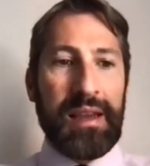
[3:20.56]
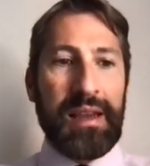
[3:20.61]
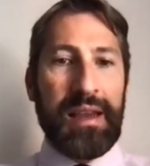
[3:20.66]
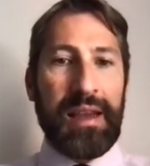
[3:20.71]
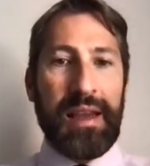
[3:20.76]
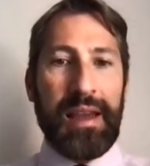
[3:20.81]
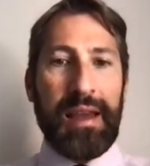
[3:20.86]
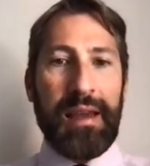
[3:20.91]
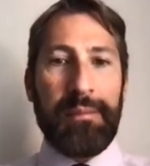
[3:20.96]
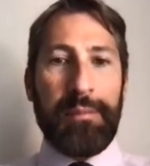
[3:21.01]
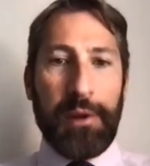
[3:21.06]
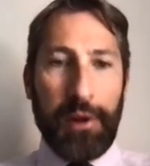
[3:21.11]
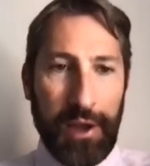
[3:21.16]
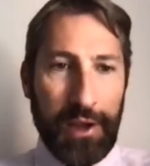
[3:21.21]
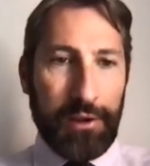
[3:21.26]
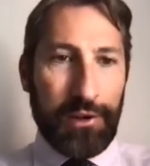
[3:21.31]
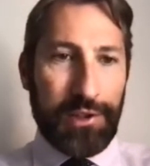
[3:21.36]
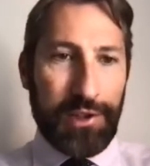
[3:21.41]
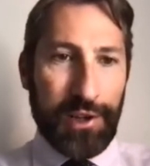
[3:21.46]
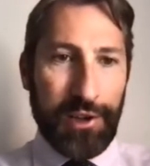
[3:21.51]
eh, però
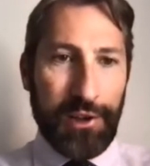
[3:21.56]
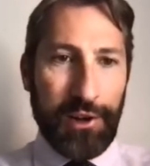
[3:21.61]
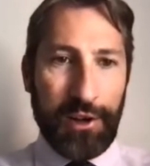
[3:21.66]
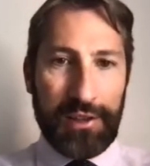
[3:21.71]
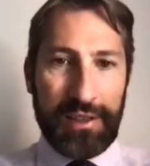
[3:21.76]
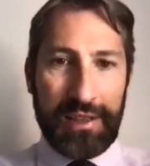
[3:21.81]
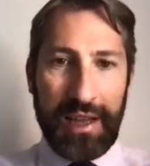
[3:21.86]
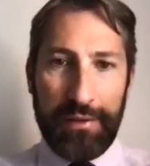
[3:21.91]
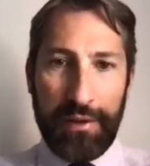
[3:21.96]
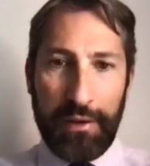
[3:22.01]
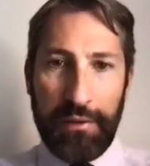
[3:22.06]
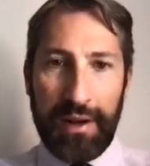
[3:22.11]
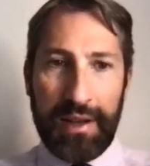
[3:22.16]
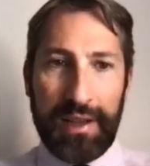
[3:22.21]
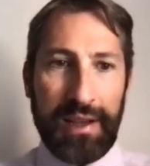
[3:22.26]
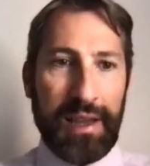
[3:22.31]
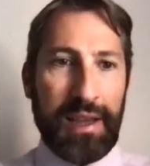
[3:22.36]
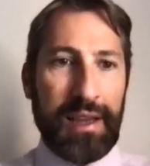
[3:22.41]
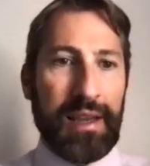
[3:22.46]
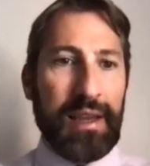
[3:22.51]
ecco cercherò di darvi
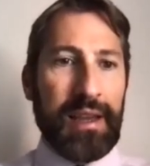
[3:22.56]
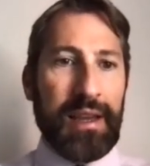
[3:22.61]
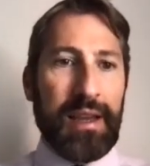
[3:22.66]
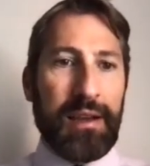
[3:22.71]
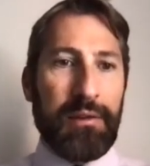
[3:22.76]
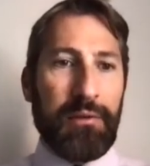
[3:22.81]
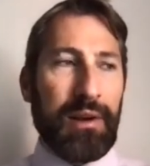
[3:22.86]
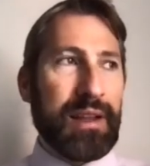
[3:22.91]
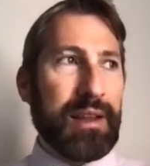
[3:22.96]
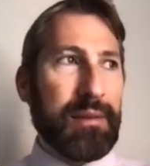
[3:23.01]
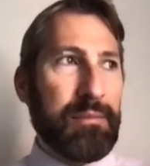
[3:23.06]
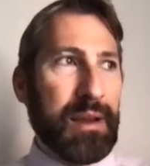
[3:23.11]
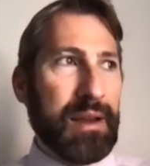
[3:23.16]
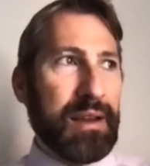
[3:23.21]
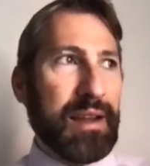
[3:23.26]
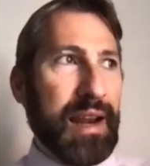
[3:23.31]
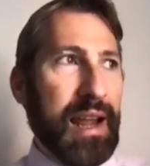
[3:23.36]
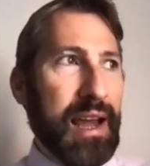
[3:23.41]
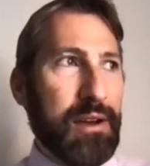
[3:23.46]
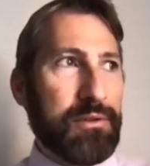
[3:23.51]
qualche, qualche
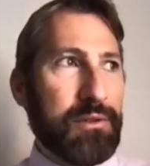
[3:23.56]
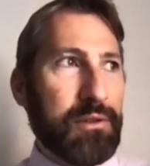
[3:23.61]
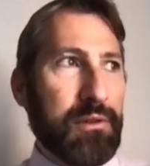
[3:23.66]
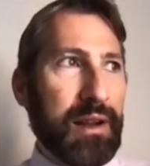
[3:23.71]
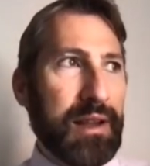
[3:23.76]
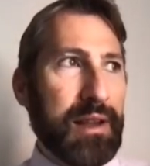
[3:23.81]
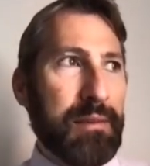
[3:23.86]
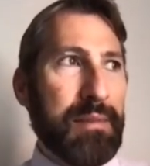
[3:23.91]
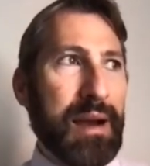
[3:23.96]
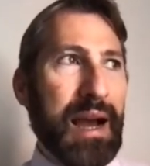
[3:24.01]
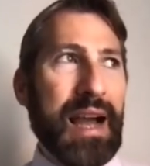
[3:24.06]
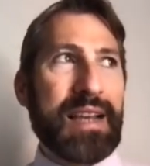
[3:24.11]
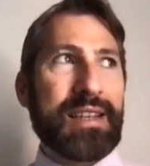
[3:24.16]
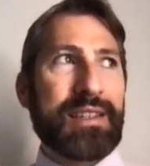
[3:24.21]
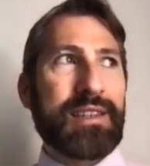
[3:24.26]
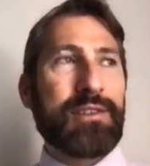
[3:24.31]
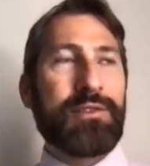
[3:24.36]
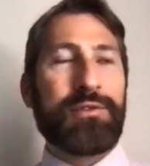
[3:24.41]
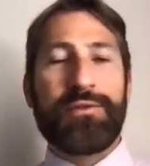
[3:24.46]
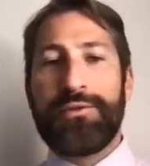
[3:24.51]
background, qualche
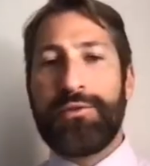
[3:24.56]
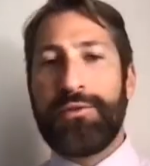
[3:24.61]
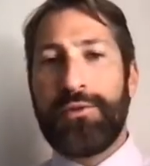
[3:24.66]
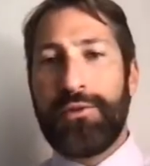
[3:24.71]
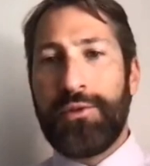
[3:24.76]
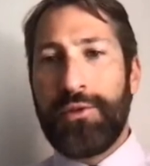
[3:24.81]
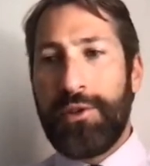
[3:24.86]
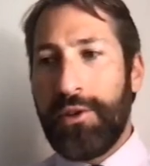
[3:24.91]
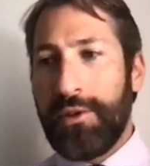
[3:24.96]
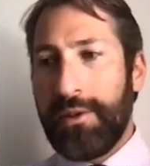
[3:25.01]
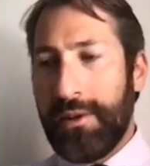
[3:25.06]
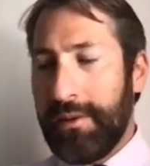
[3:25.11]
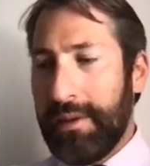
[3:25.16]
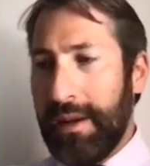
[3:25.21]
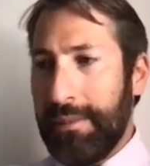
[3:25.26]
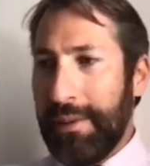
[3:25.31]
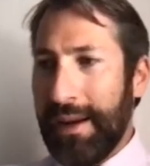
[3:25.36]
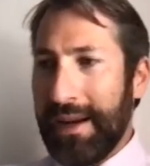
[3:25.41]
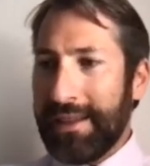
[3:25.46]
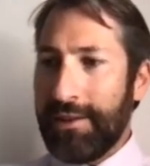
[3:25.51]
base
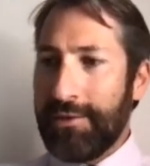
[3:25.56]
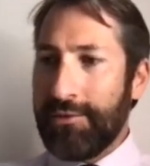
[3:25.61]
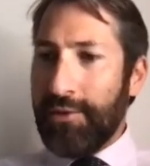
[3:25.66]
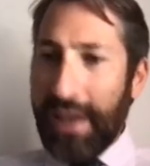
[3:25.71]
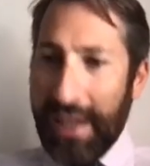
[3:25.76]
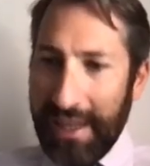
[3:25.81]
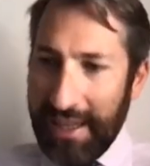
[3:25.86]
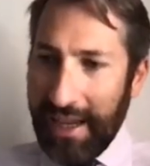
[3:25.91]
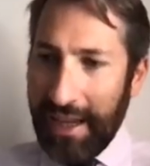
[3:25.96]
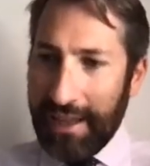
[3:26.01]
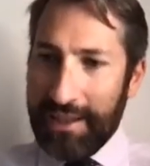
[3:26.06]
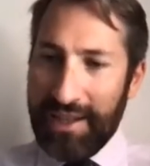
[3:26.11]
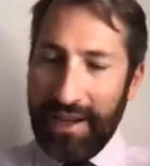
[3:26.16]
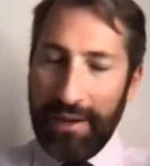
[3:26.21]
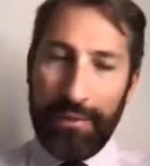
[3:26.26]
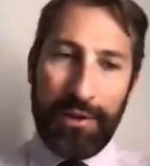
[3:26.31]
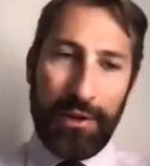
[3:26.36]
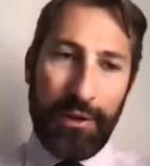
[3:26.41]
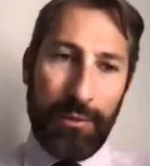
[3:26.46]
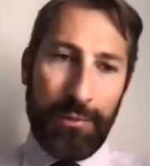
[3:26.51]
sulla parte giuridica
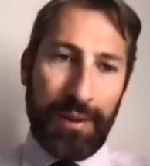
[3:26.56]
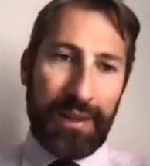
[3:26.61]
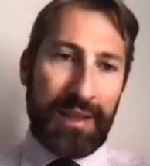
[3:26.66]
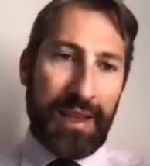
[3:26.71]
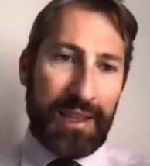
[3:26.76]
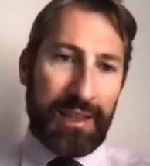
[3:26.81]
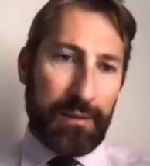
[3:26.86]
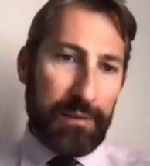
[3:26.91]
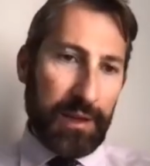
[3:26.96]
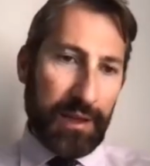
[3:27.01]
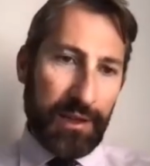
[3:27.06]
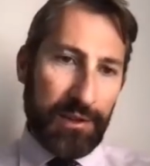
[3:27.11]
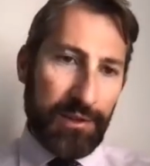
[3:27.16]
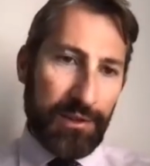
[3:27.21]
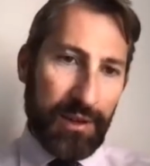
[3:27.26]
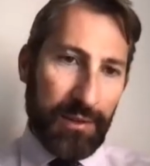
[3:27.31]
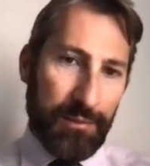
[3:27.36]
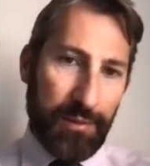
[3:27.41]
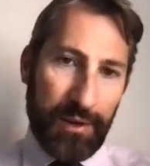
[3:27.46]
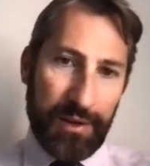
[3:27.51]
diciamo, degli open data perché
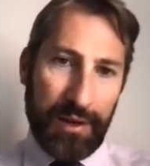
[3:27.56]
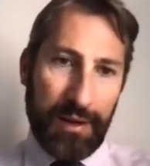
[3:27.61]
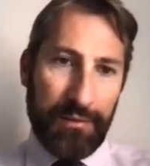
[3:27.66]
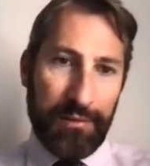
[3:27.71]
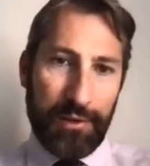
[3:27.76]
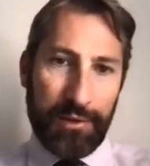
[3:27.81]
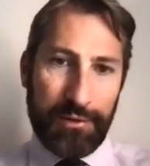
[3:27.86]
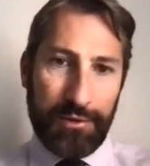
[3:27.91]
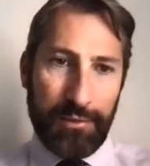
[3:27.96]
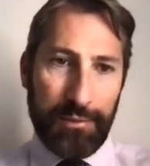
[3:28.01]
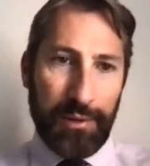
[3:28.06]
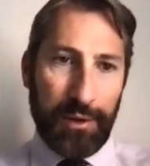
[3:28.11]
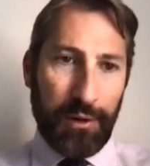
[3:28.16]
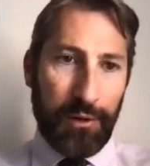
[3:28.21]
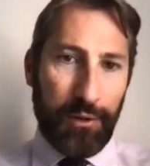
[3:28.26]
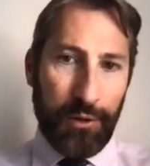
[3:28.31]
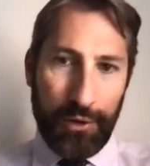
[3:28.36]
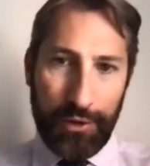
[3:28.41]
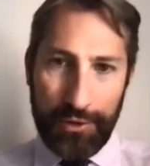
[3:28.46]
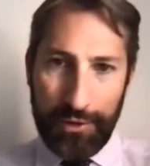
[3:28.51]
so che poi nel vostro
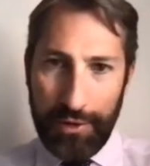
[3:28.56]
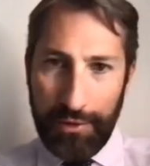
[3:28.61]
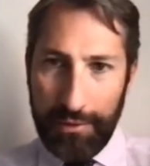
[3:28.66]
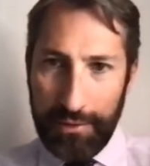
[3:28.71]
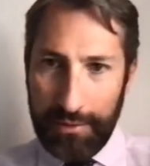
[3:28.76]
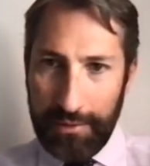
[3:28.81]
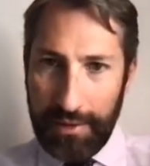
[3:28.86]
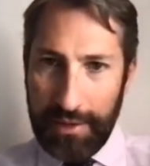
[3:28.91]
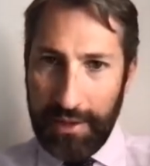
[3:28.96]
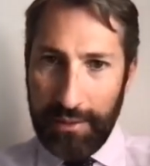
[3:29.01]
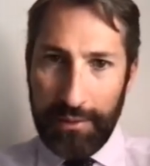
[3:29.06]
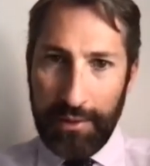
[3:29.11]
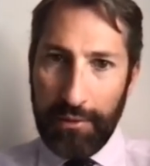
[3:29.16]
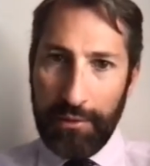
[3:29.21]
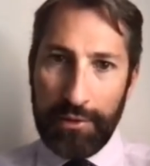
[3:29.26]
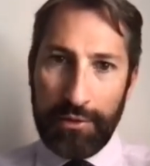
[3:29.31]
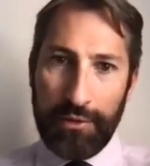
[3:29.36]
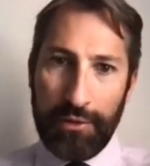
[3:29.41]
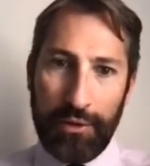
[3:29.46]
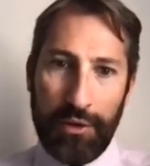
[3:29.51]
percorso, di, diciamo, di
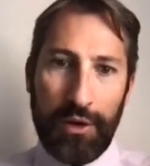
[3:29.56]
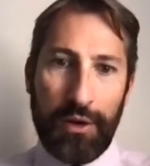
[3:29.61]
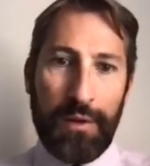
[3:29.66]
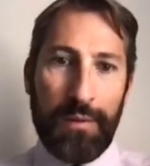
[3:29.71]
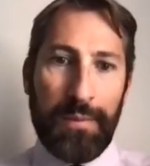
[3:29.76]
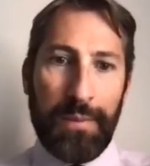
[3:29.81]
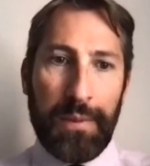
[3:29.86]
questo